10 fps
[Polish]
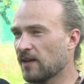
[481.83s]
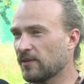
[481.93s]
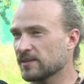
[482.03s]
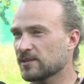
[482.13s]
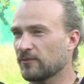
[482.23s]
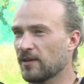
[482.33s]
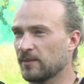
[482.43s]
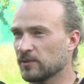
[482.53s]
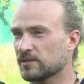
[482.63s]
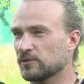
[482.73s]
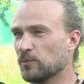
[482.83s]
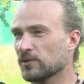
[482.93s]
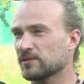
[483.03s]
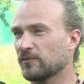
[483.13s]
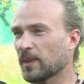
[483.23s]
awansowałem dosyć
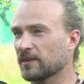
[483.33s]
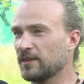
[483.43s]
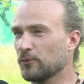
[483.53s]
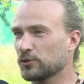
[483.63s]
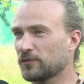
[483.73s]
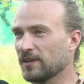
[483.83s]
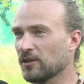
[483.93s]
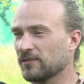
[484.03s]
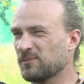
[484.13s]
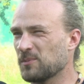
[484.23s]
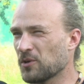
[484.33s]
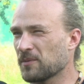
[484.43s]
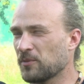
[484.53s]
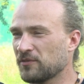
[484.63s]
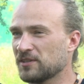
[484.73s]
mocno w rankingu światowym i
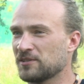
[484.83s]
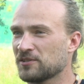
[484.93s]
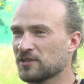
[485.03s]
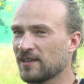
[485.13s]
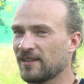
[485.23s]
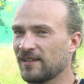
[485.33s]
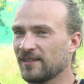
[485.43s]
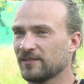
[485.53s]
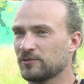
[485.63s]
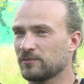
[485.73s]
mogę powiedzieć, że,